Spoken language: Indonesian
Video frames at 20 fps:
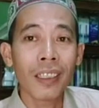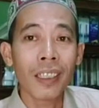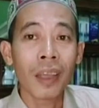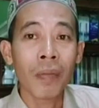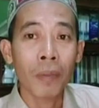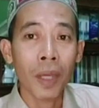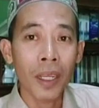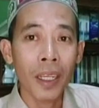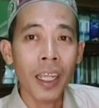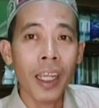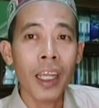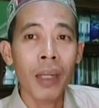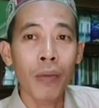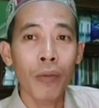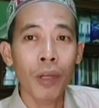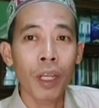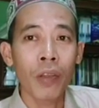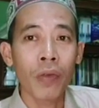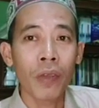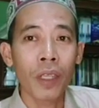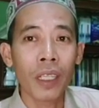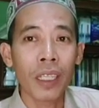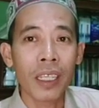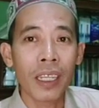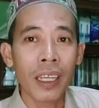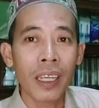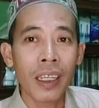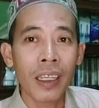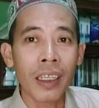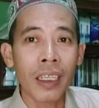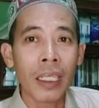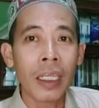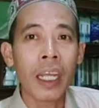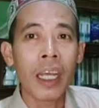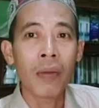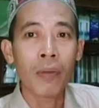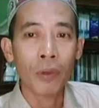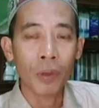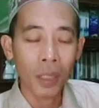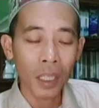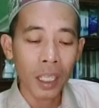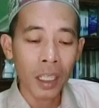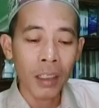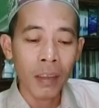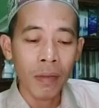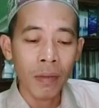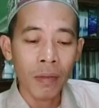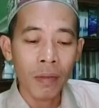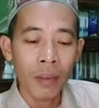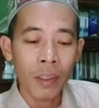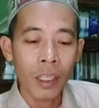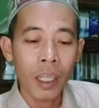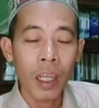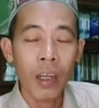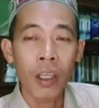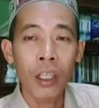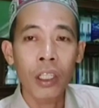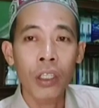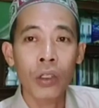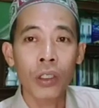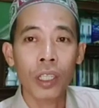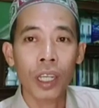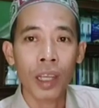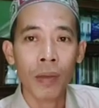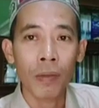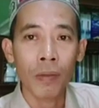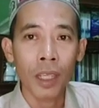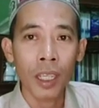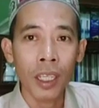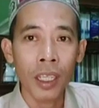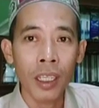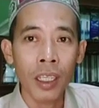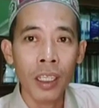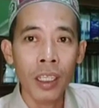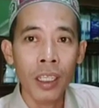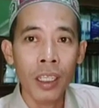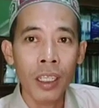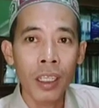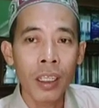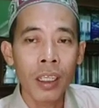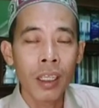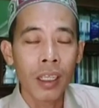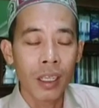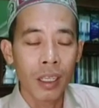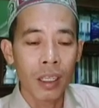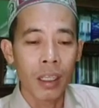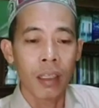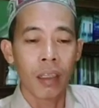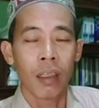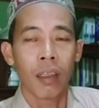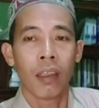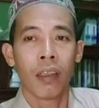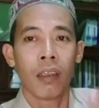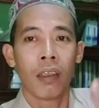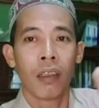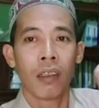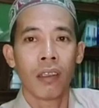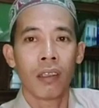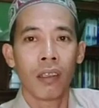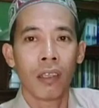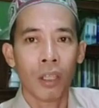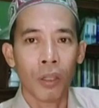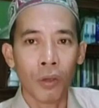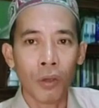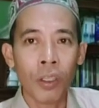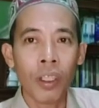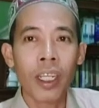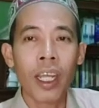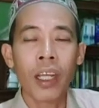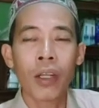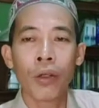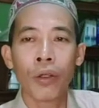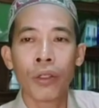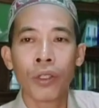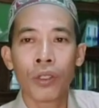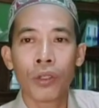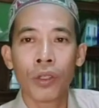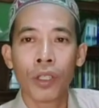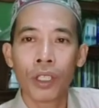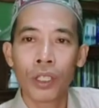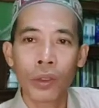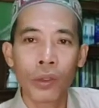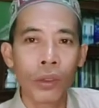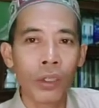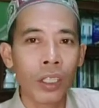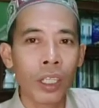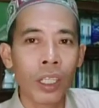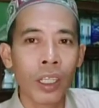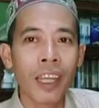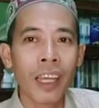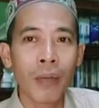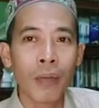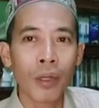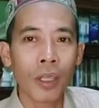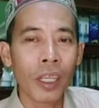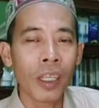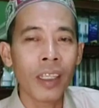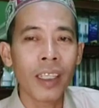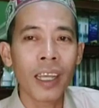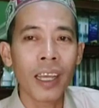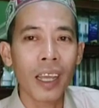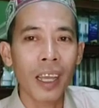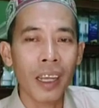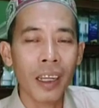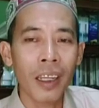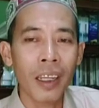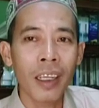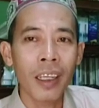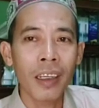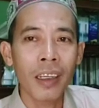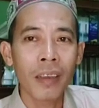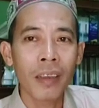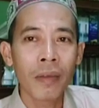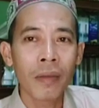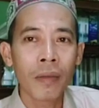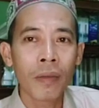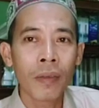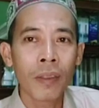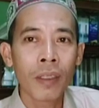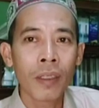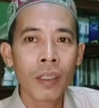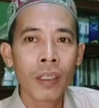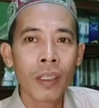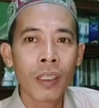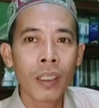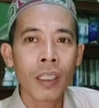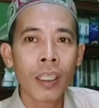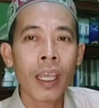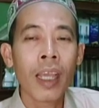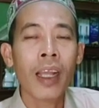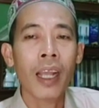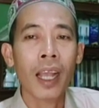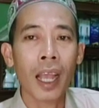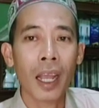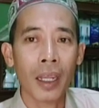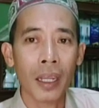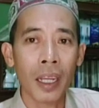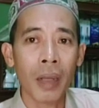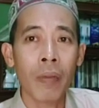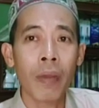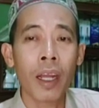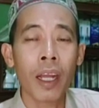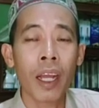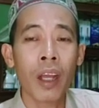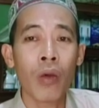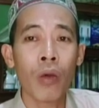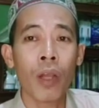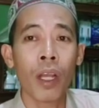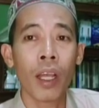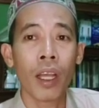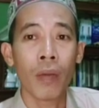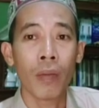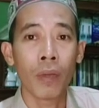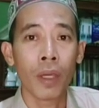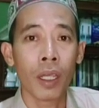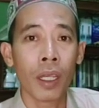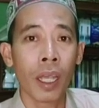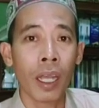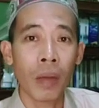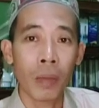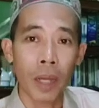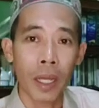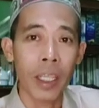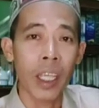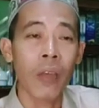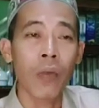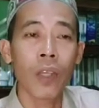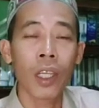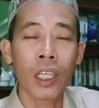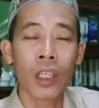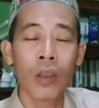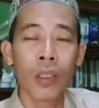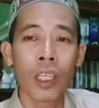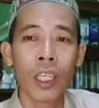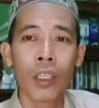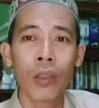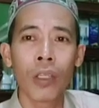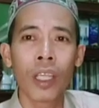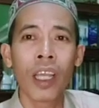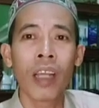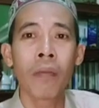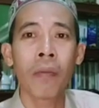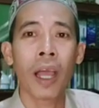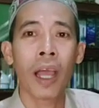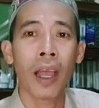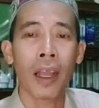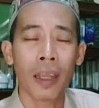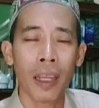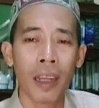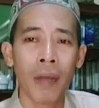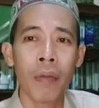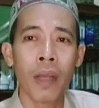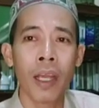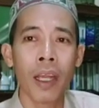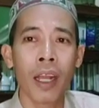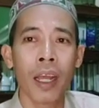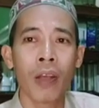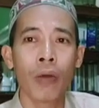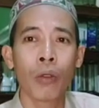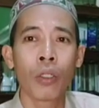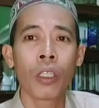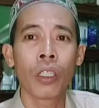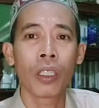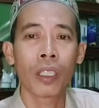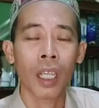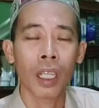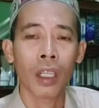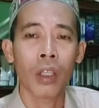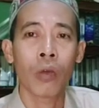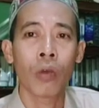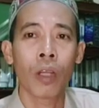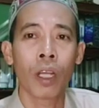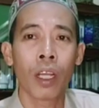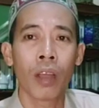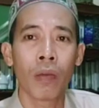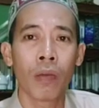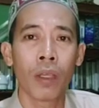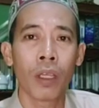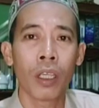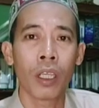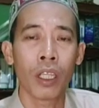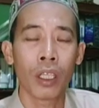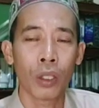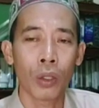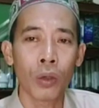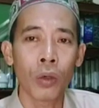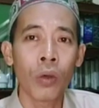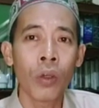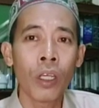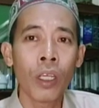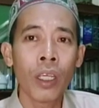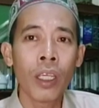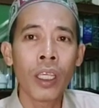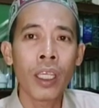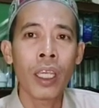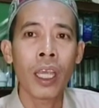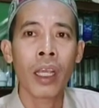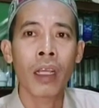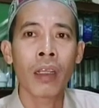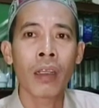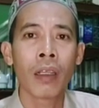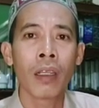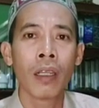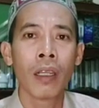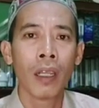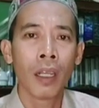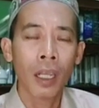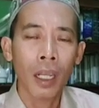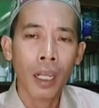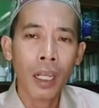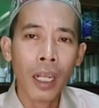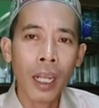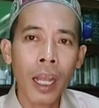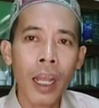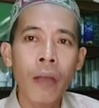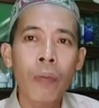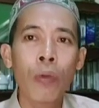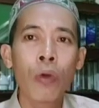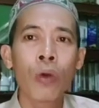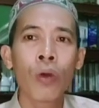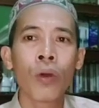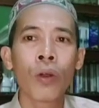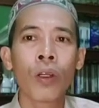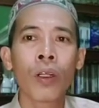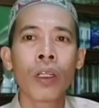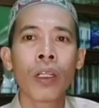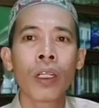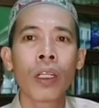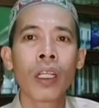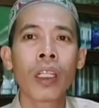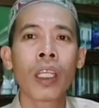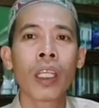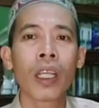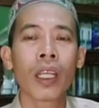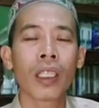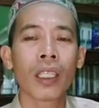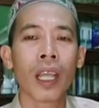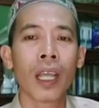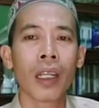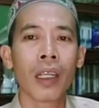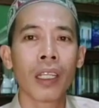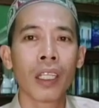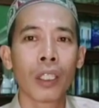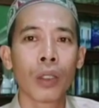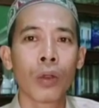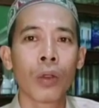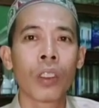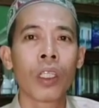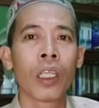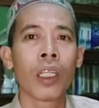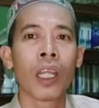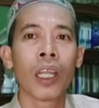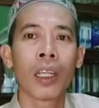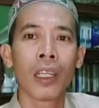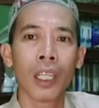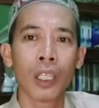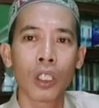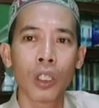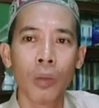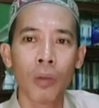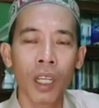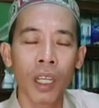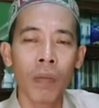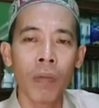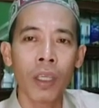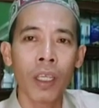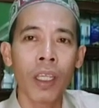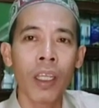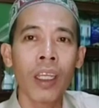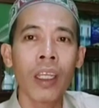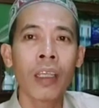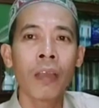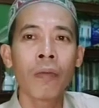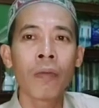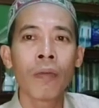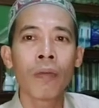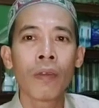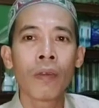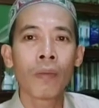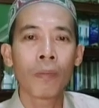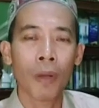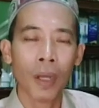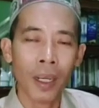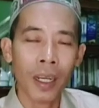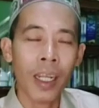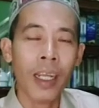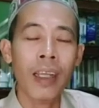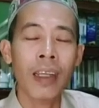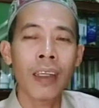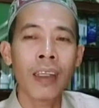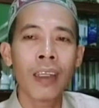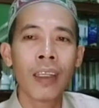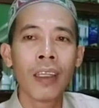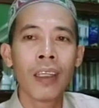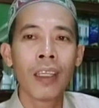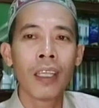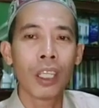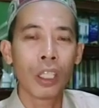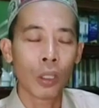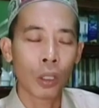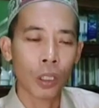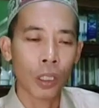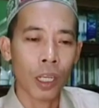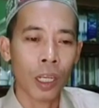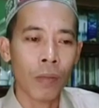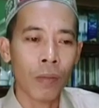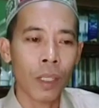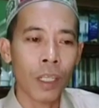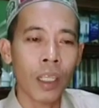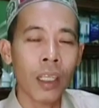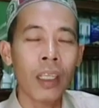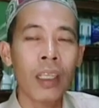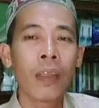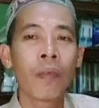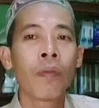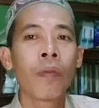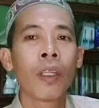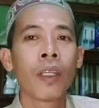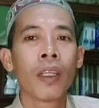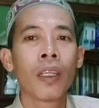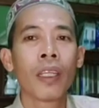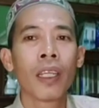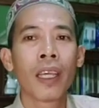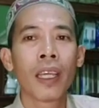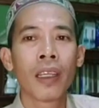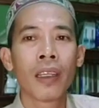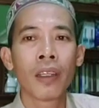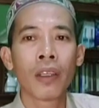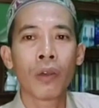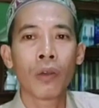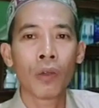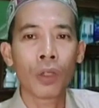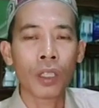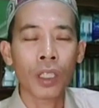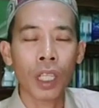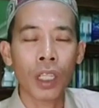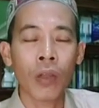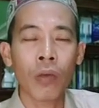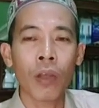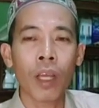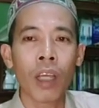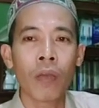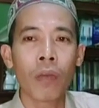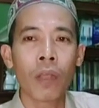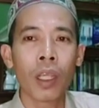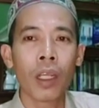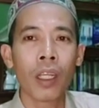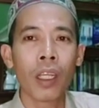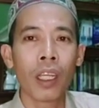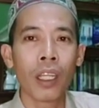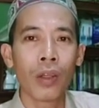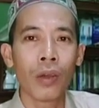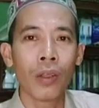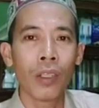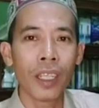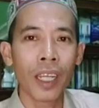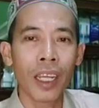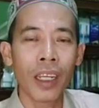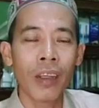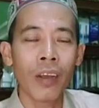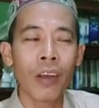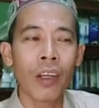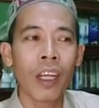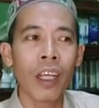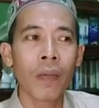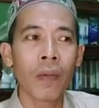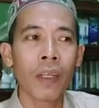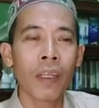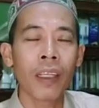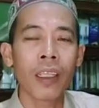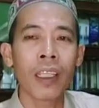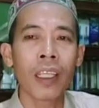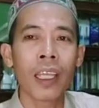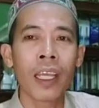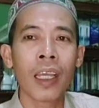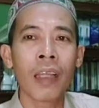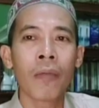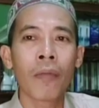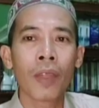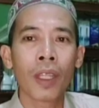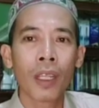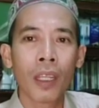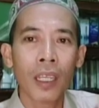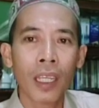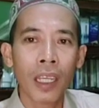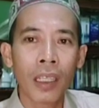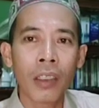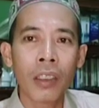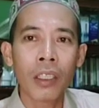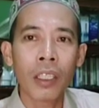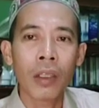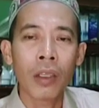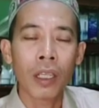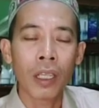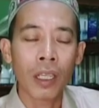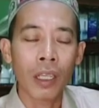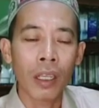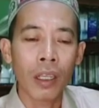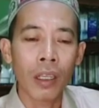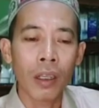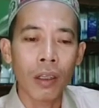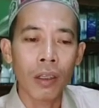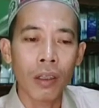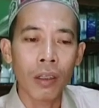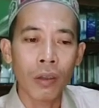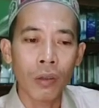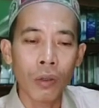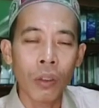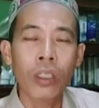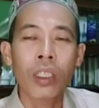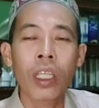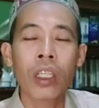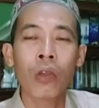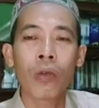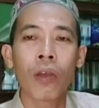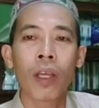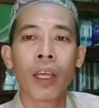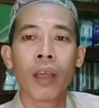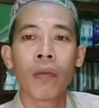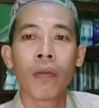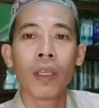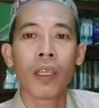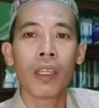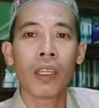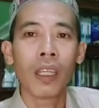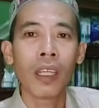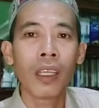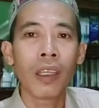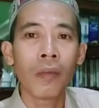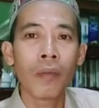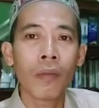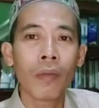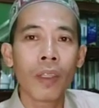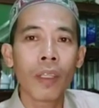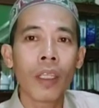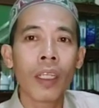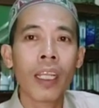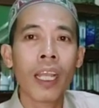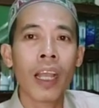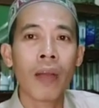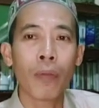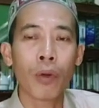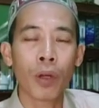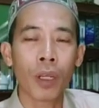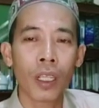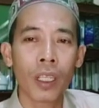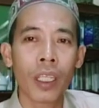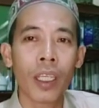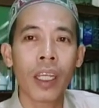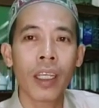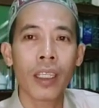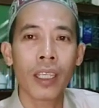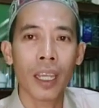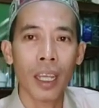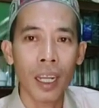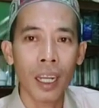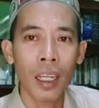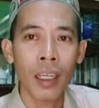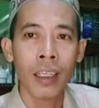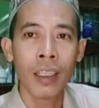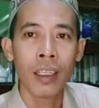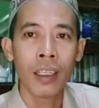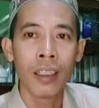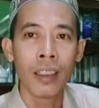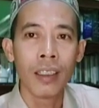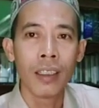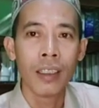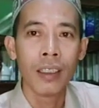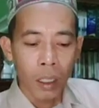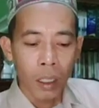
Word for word: sampai jangan buat fitnah. Tidak mungkin kalau Idrus Lamli diundang untuk diskusi, tidak mungkin tidak hadir. Yang ada malah Wahabi. Kan banyak videonya itu yang ada malah Ustadz Wahabi itu yang kabur ketika saat diskusi dan di Sumeneb ini pernah Idrus Ramli dan Ustadz Wahabi ini diundang oleh panitia dan si Ustadz Wahabi ini kabur di tengah jalan loh.